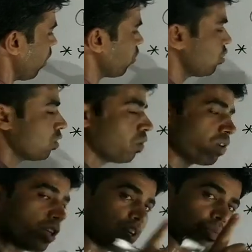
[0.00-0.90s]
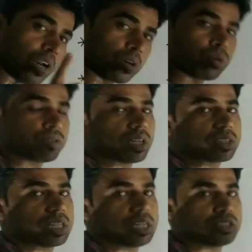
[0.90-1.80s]
और जीरो के इक्वल टू हो
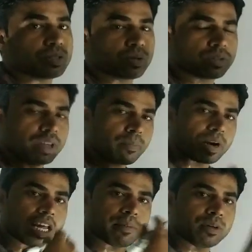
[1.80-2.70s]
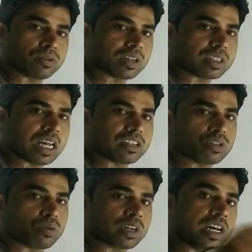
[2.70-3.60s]
सकता है जीरो से बड़ा भी हो सकता है और
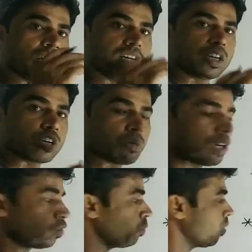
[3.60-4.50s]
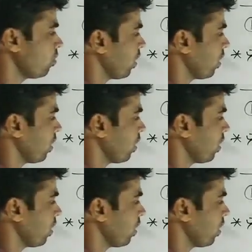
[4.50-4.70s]
जीरो के इक्वल टू भी हो